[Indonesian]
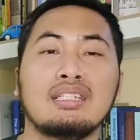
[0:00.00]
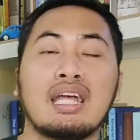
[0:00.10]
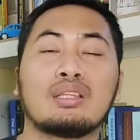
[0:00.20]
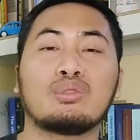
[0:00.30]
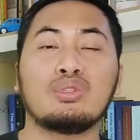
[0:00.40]

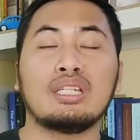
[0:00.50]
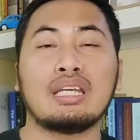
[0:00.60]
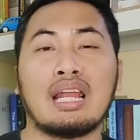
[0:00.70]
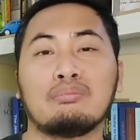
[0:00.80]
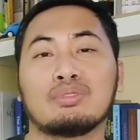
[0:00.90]
yaitu di
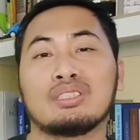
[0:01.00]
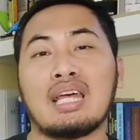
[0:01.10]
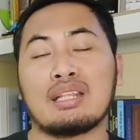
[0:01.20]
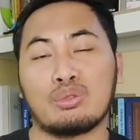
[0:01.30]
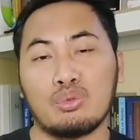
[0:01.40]
dalam
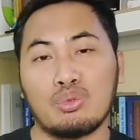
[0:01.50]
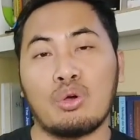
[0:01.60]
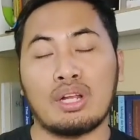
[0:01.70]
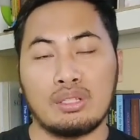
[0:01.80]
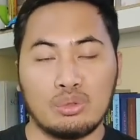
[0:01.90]
1
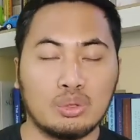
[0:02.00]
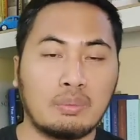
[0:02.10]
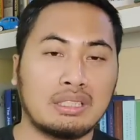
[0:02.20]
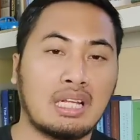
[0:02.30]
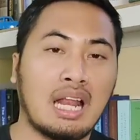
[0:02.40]
Korintus
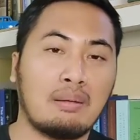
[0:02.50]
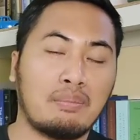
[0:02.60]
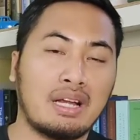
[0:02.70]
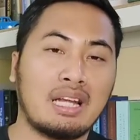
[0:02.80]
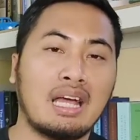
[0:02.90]
pasal
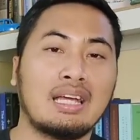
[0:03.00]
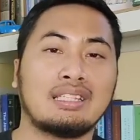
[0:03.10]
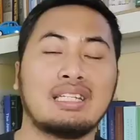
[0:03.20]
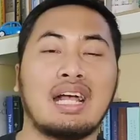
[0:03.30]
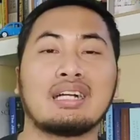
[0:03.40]
8
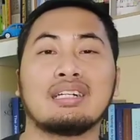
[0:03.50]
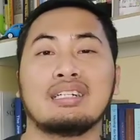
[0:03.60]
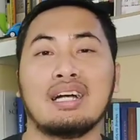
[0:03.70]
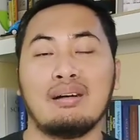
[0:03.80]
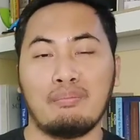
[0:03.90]
ayat yang
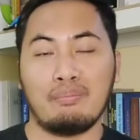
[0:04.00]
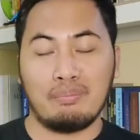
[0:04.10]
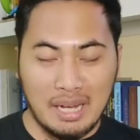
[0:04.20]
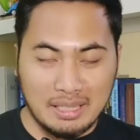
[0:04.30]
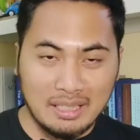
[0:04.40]

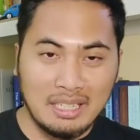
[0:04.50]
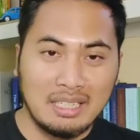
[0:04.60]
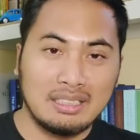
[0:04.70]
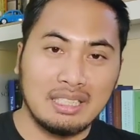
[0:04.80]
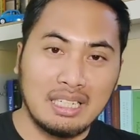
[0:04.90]
keempat.
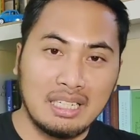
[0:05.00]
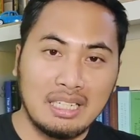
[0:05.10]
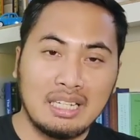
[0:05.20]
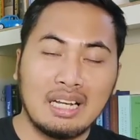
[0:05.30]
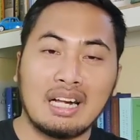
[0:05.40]

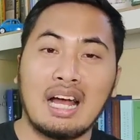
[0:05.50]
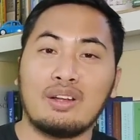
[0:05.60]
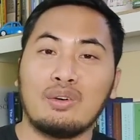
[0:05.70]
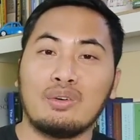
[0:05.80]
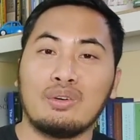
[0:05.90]
Jadi
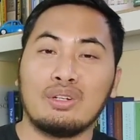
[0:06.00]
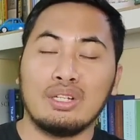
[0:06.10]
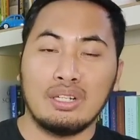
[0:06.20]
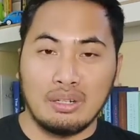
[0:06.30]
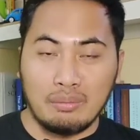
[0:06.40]
kalau
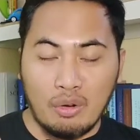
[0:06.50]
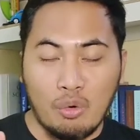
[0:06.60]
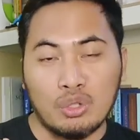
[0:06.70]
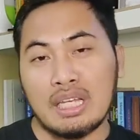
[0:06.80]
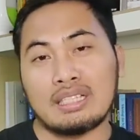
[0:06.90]

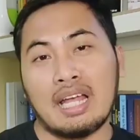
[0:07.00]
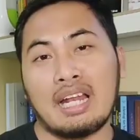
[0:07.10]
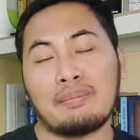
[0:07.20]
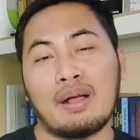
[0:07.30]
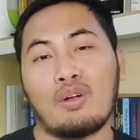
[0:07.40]
Ustadz
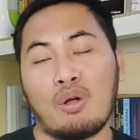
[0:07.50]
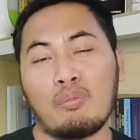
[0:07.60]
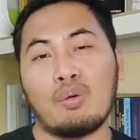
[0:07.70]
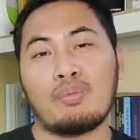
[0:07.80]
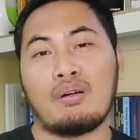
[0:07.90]
kayak nama
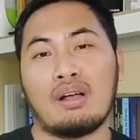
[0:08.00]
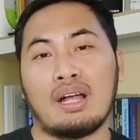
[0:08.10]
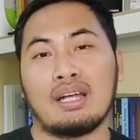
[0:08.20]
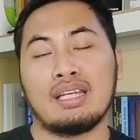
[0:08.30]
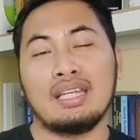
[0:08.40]
ngomong
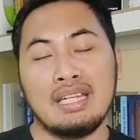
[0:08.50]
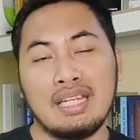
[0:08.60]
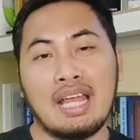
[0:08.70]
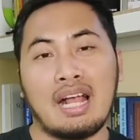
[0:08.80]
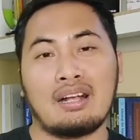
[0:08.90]
bahwa
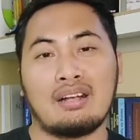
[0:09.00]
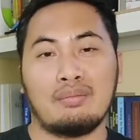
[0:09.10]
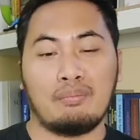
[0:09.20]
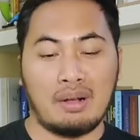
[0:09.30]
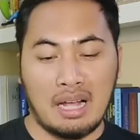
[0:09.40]
ini yang
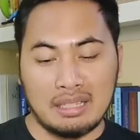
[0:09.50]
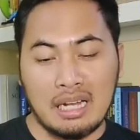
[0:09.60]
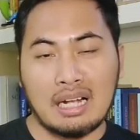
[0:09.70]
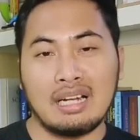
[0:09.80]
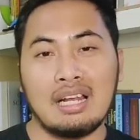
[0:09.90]

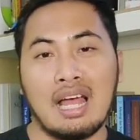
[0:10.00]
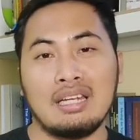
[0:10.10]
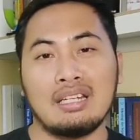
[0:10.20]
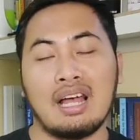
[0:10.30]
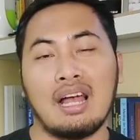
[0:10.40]
mengatakan la
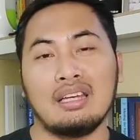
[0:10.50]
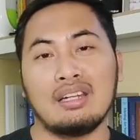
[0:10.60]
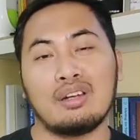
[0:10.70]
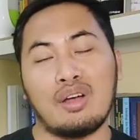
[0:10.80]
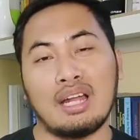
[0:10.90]
ilaha
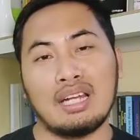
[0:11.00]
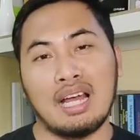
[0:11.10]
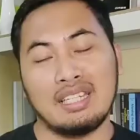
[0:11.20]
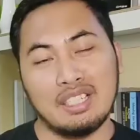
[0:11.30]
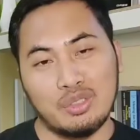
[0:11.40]
illallah
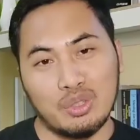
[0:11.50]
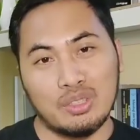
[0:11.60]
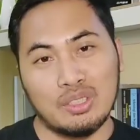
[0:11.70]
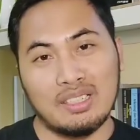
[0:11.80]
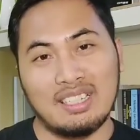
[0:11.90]
adalah Yesus,